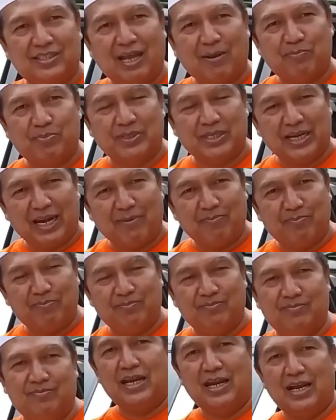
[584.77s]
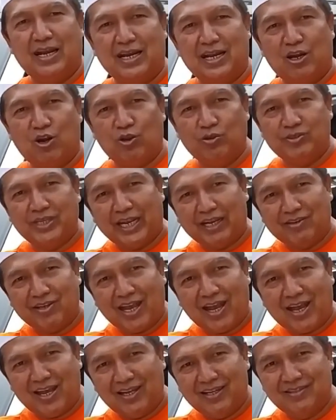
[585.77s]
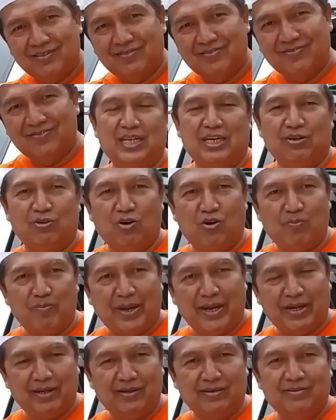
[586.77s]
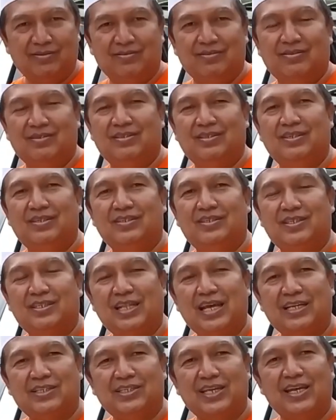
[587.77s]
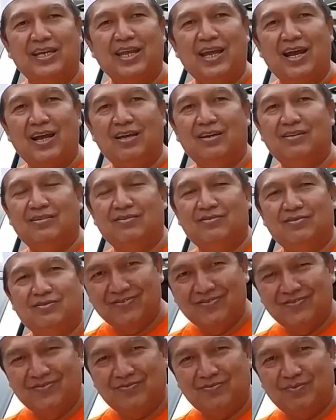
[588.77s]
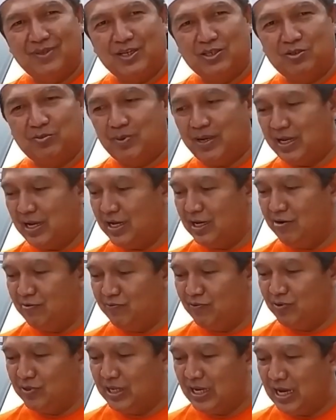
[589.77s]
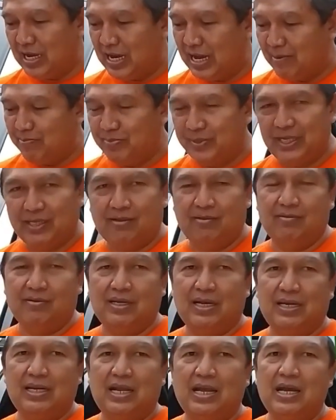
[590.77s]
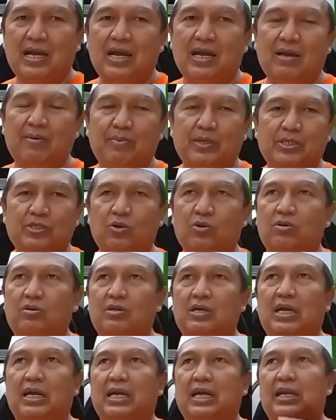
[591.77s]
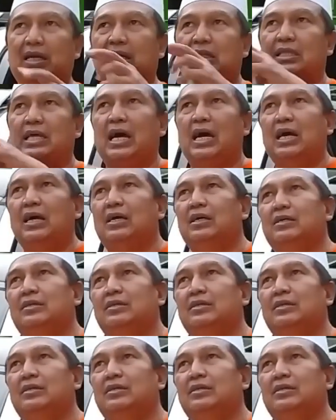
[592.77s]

subscribe nyalakan loncengnya dan komen serta share ya biar supaya infonya update karena besok akan datang